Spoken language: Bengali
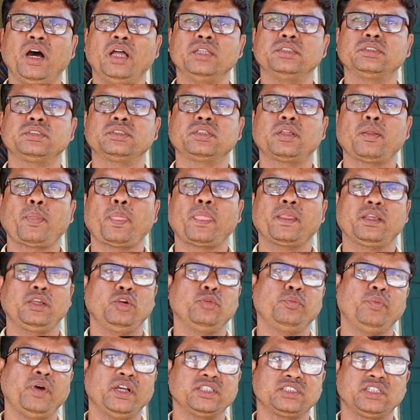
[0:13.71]
মান্থ
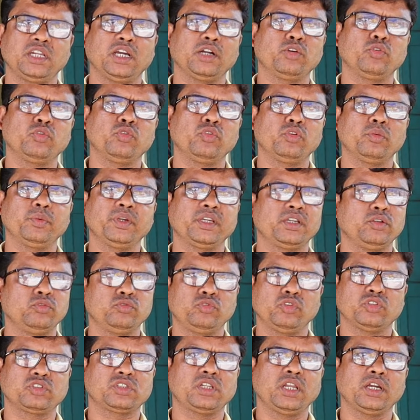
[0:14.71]
কেউ পাঁচ লাখও করবে কেউ
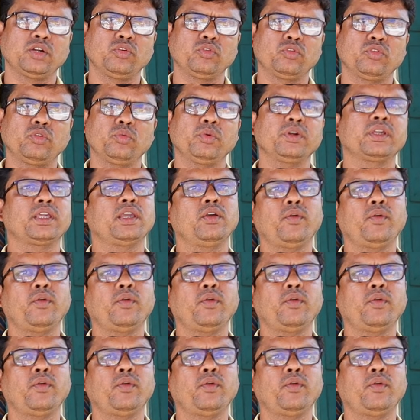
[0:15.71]
দশ লাখও করবে